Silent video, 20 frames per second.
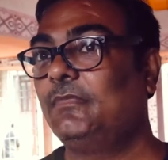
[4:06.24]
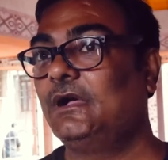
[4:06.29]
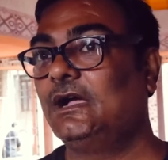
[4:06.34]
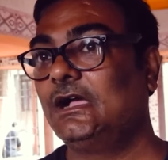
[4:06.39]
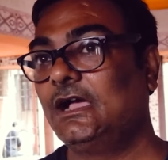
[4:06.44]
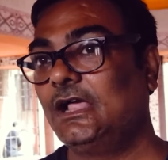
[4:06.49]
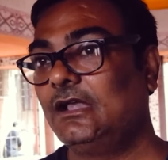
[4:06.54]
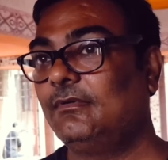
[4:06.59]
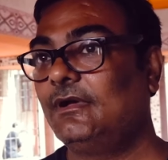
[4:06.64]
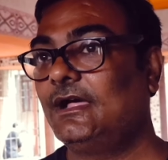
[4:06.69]

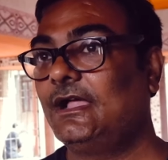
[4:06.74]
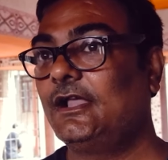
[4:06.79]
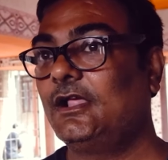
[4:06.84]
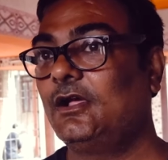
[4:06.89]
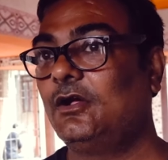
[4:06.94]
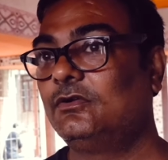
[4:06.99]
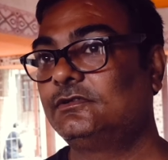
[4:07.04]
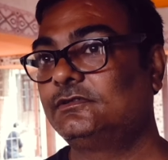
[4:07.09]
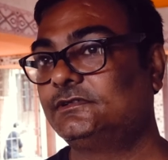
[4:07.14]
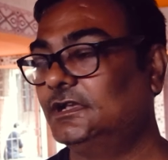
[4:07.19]
मंगलवार
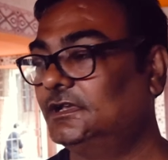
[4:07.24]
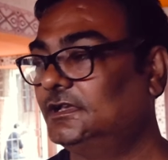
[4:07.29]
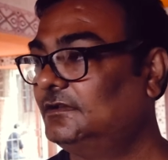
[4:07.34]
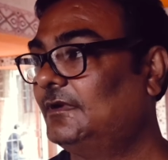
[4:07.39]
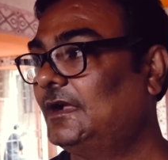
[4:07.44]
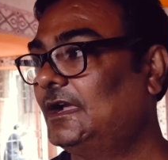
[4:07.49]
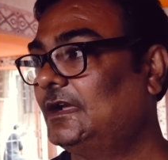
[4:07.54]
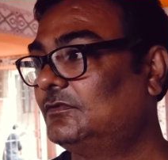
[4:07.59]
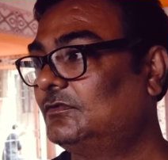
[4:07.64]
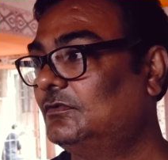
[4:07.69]
और
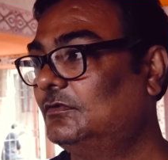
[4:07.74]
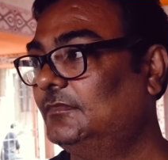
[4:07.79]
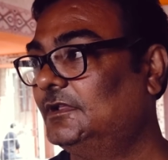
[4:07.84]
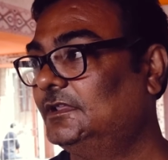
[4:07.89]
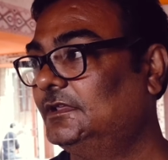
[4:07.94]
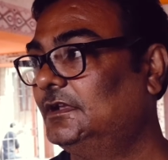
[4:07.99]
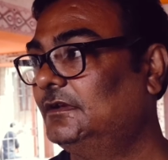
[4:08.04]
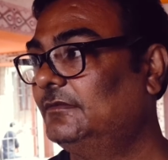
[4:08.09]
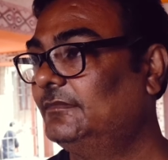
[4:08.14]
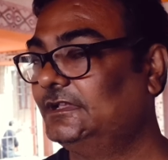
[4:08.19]
शनिवार को
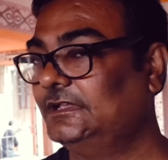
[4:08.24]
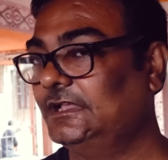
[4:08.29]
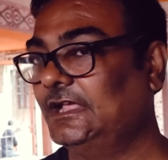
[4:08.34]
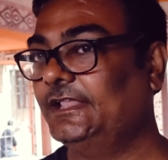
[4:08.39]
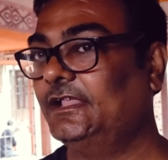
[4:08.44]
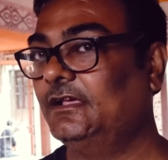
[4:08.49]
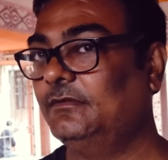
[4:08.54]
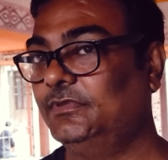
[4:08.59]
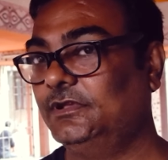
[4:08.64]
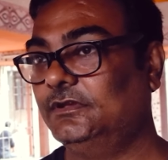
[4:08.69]
मंदिर में
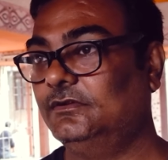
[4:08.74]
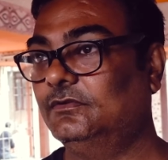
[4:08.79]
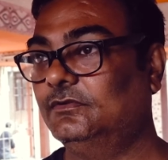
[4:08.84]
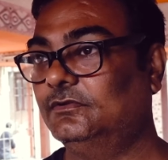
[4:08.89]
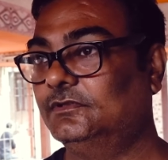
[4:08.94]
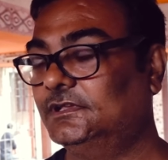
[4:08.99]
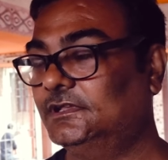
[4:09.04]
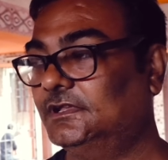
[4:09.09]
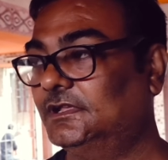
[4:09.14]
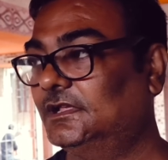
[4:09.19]
ज़्यादा भीड़
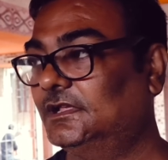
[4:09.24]
होती